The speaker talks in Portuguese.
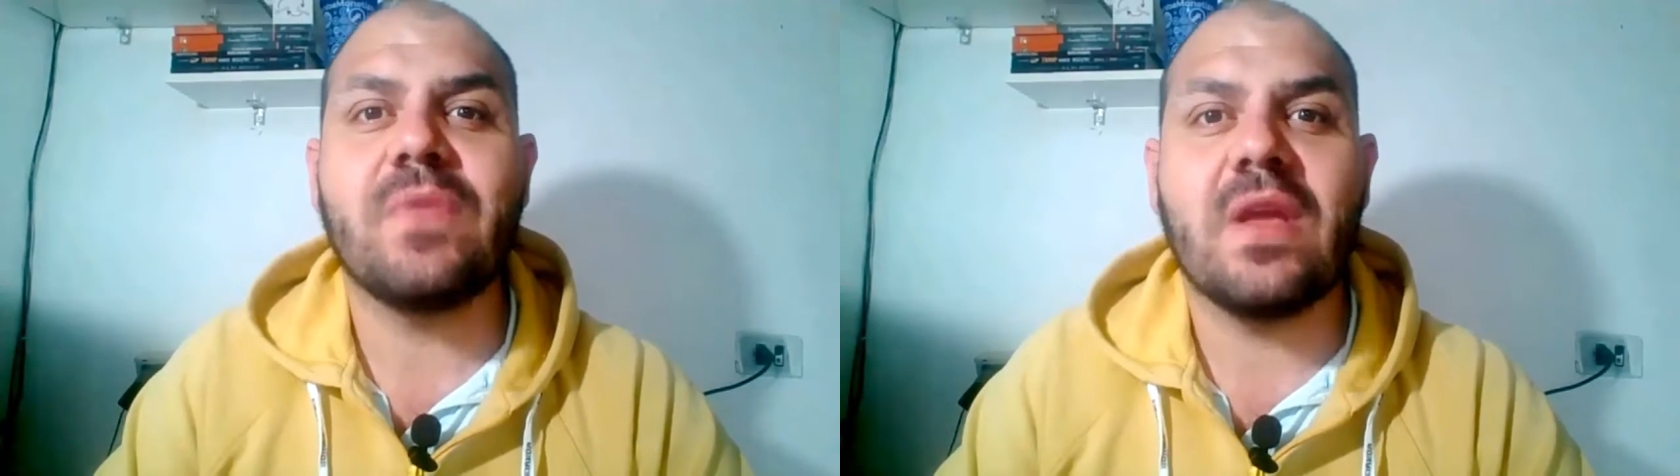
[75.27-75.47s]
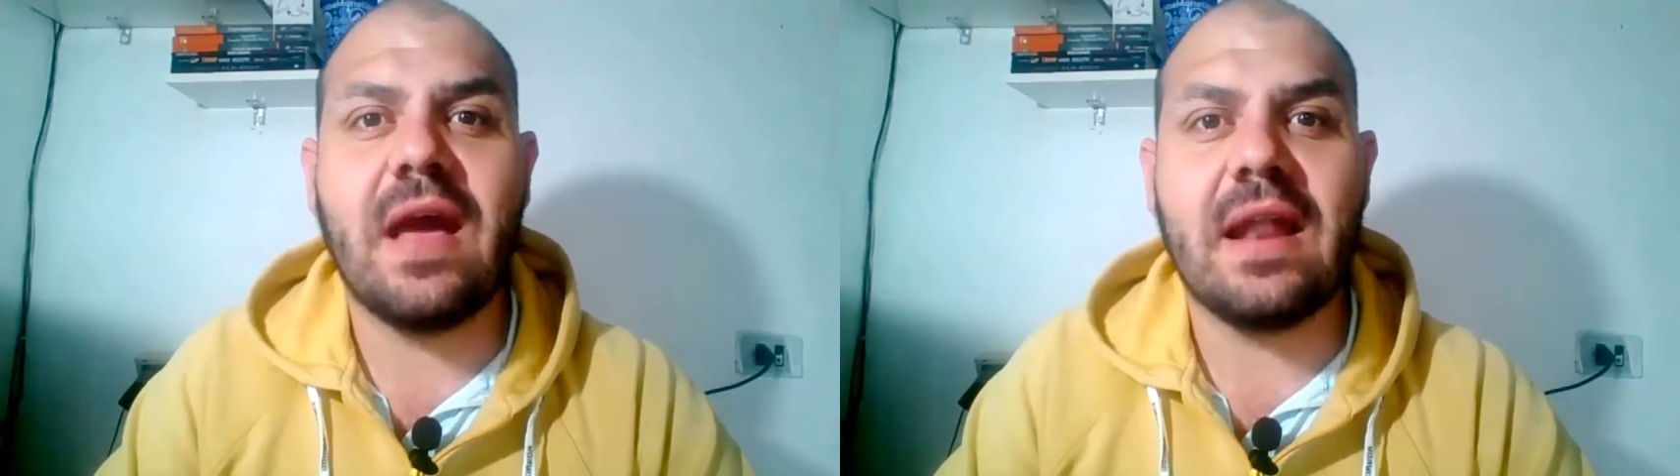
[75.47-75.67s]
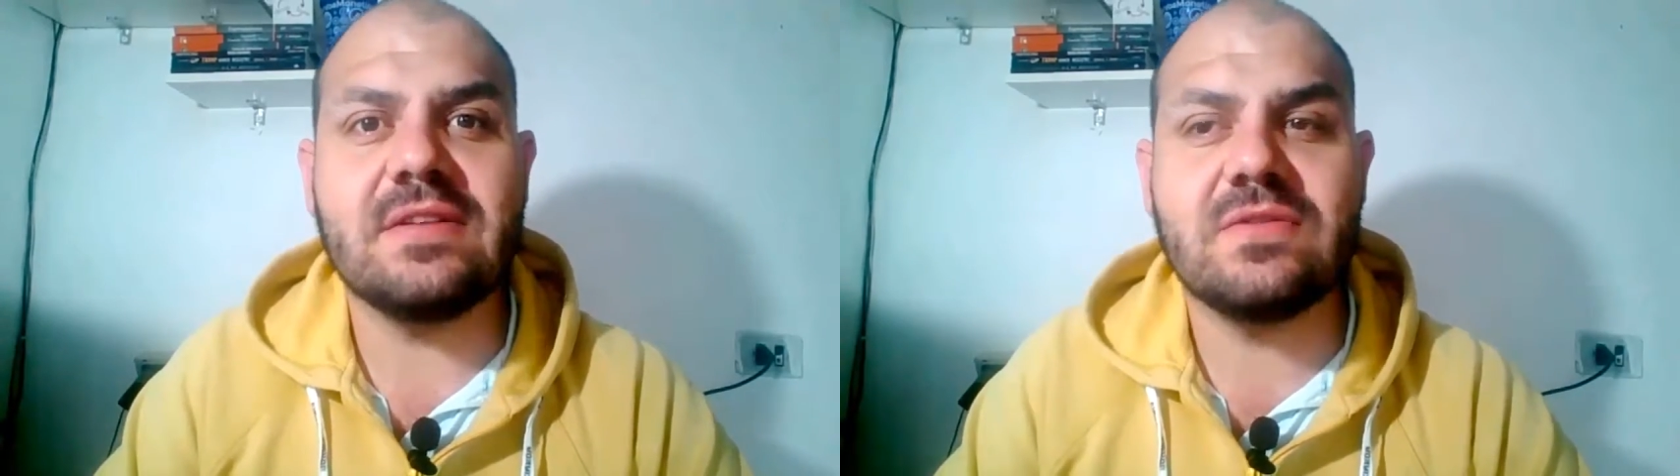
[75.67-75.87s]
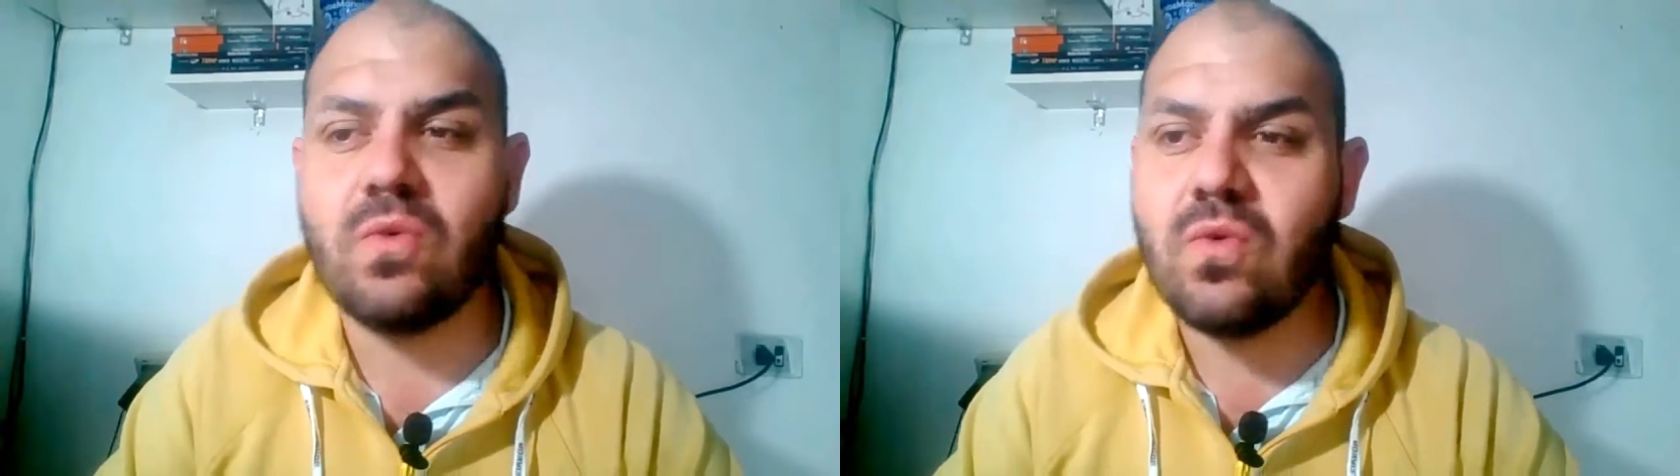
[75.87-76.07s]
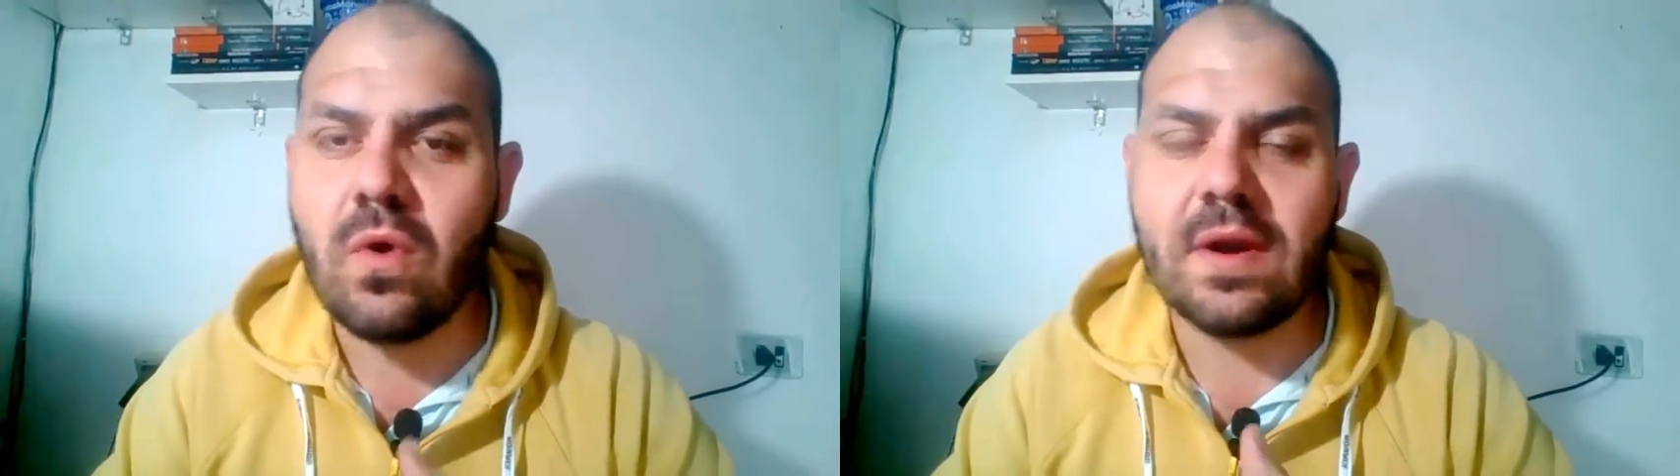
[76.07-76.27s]
cara
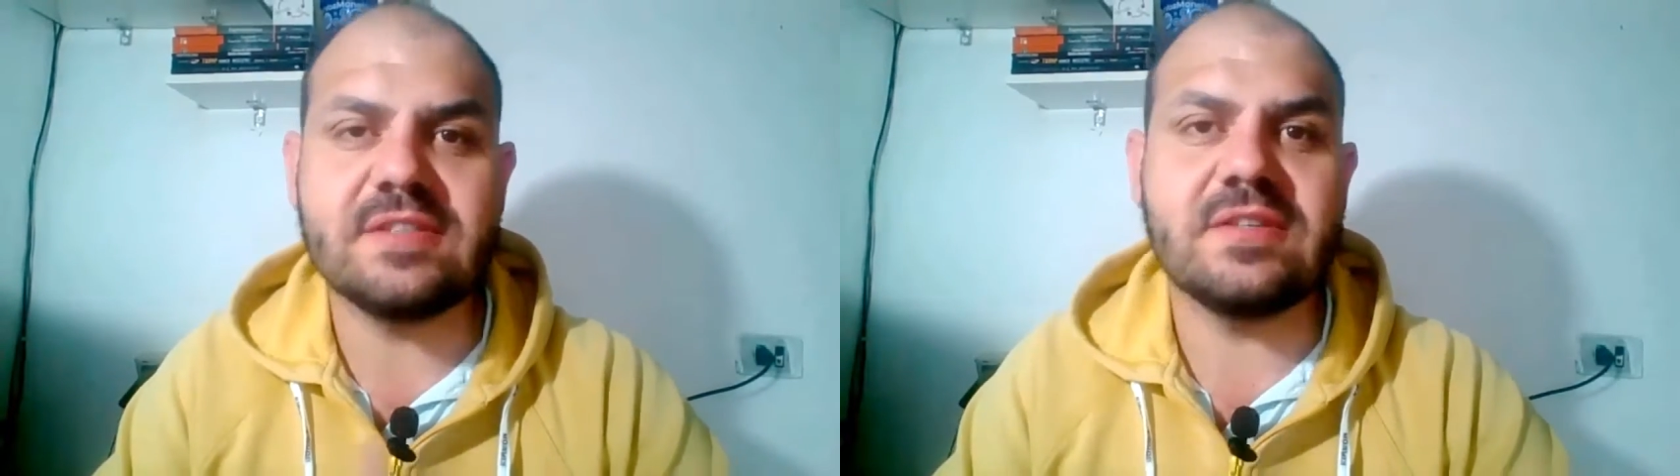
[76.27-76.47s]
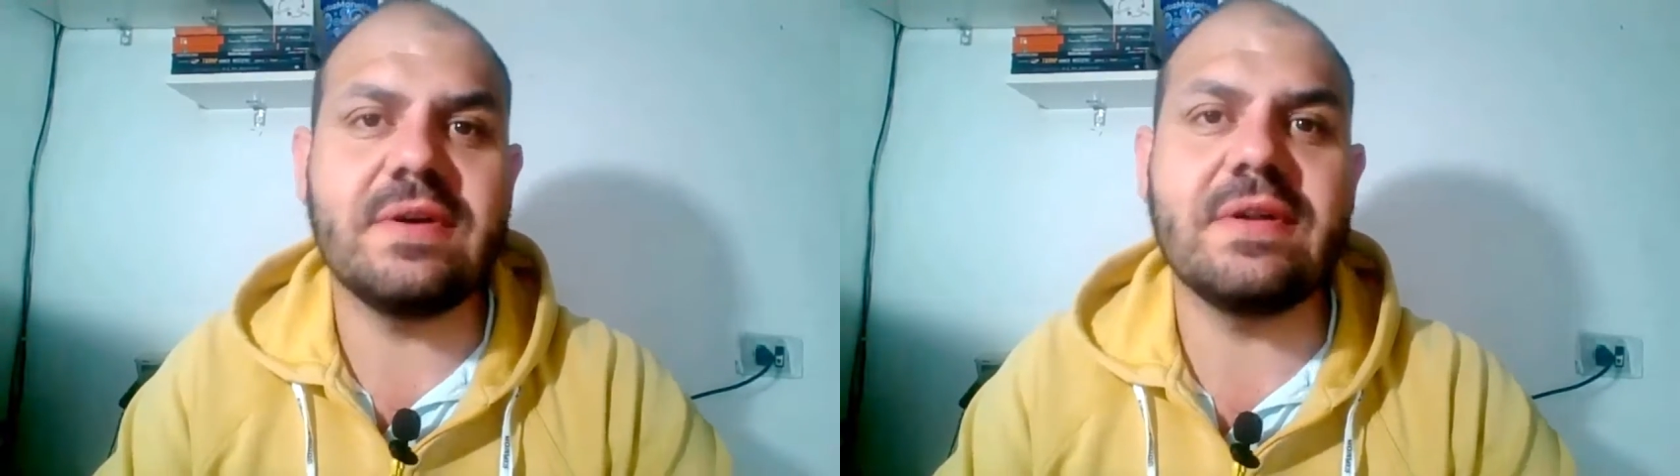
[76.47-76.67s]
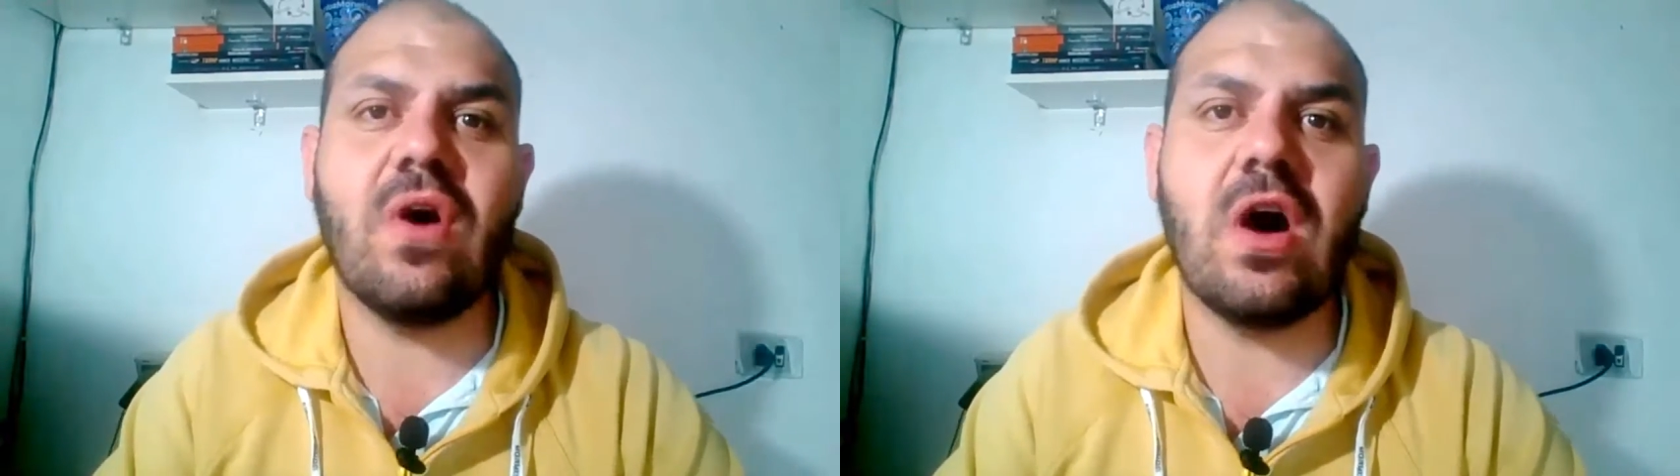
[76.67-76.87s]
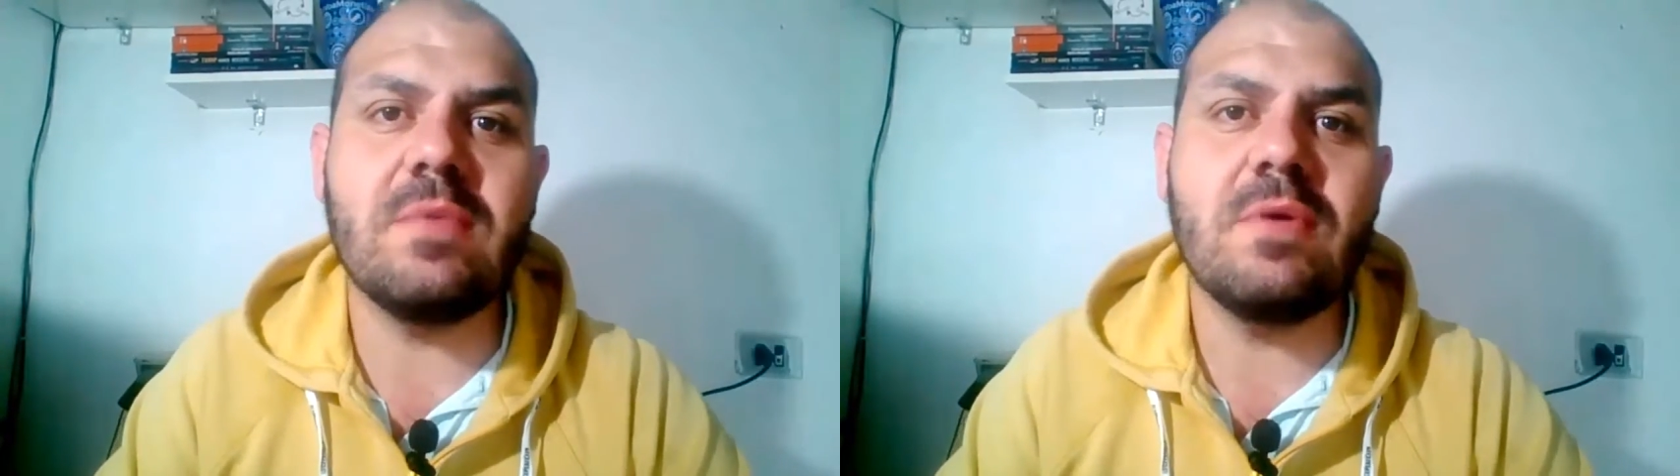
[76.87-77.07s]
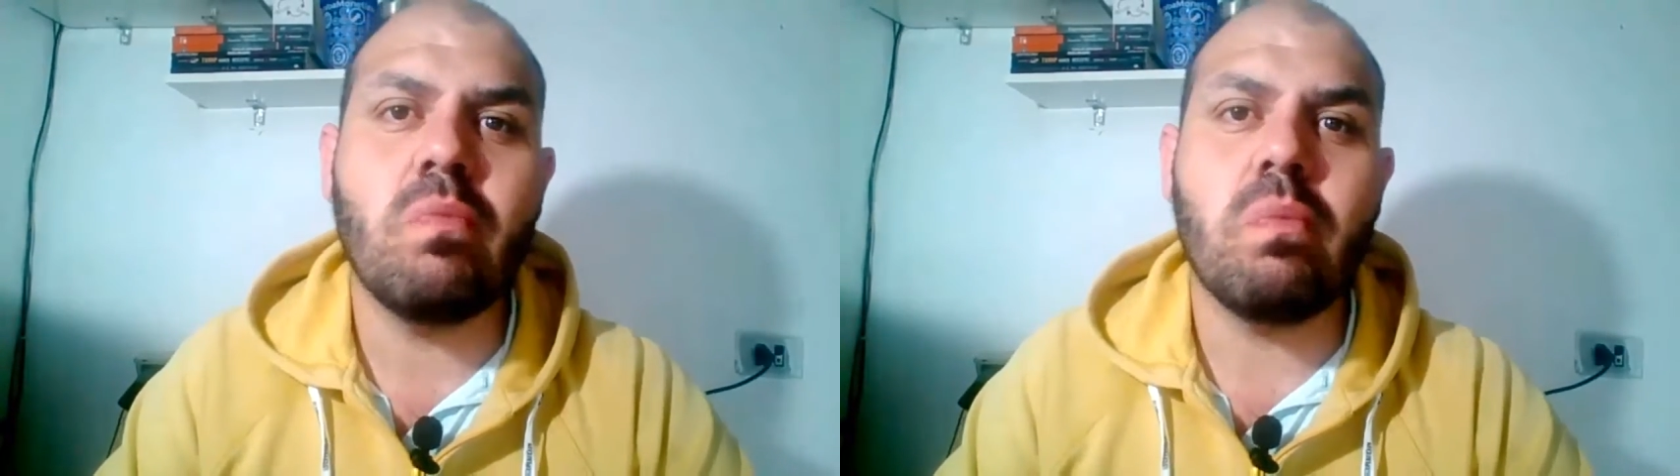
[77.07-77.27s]
com um coração enorme.